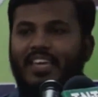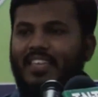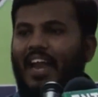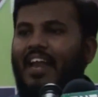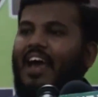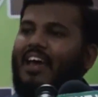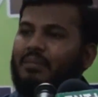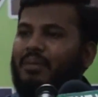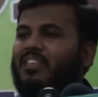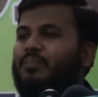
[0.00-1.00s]
இது
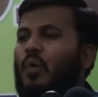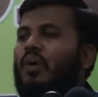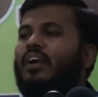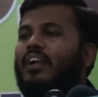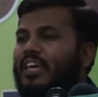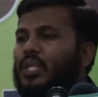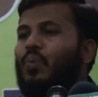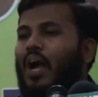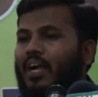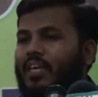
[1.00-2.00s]
அல்லாத மற்ற பொருட்கள்
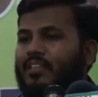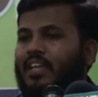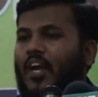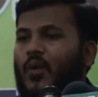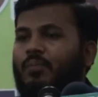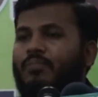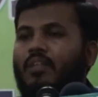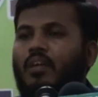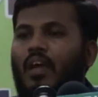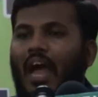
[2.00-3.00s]
எதுவாக இருந்தாலும்
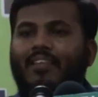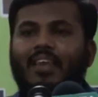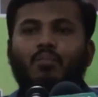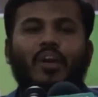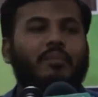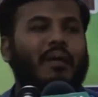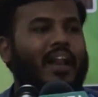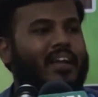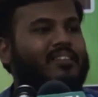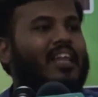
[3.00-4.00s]
அது நம்மளுடைய
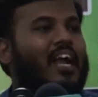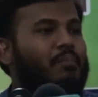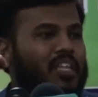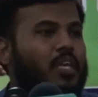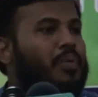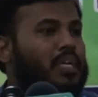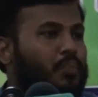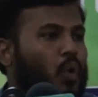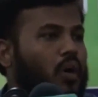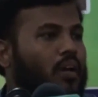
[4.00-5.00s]
மார்க்கத்தில் அனுமதிக்கப்பட்ட
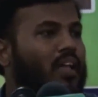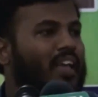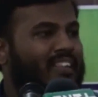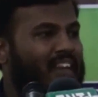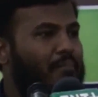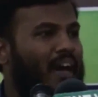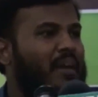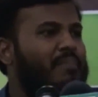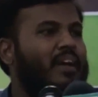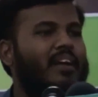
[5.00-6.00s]
பொருள் இதுல
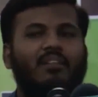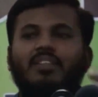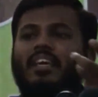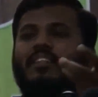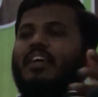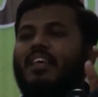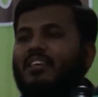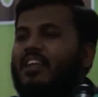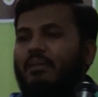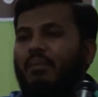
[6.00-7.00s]
மரபணுக்கள் வந்து எந்த
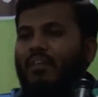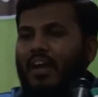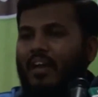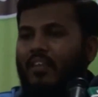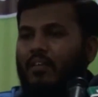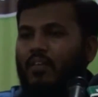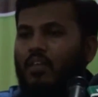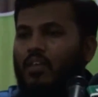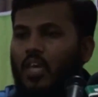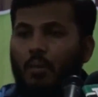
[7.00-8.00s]
லிஸ்ட்லயுமே வராது
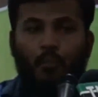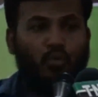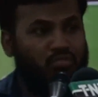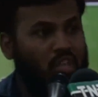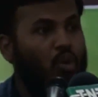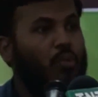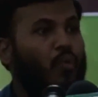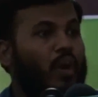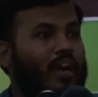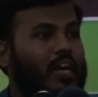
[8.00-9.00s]
இவ புதுசா ஒரு
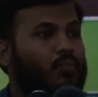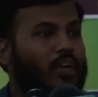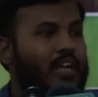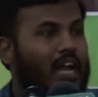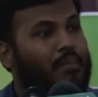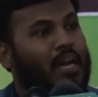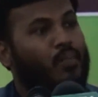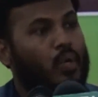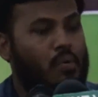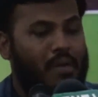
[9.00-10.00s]
பொருளை கண்டுபிடிக்கிறாங்க
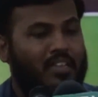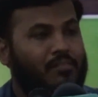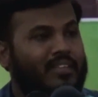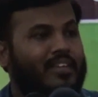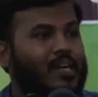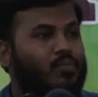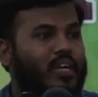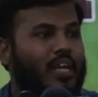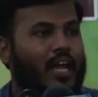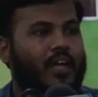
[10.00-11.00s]
மரபணுவை மாத்தி மாத்தி
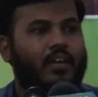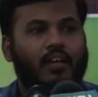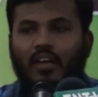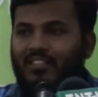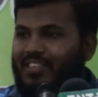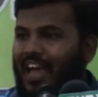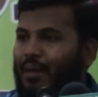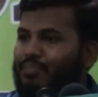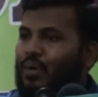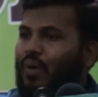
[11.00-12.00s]
கண்டுபிடிக்கிறாங்க
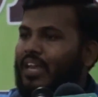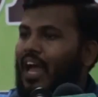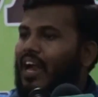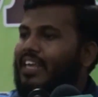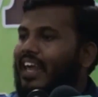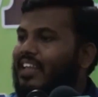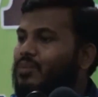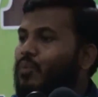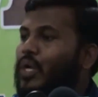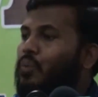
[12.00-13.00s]
சாப்பிட்ட உடனே ஆள்
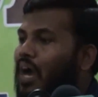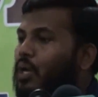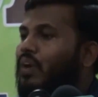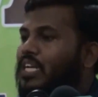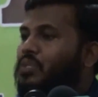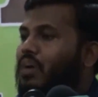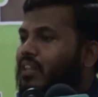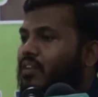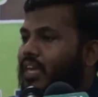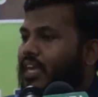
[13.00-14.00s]
இறந்து போயிருவாங்க ஒரு லிஸ்ட்
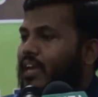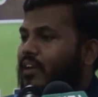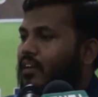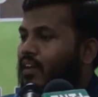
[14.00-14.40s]
வருதுன்னு வைங்க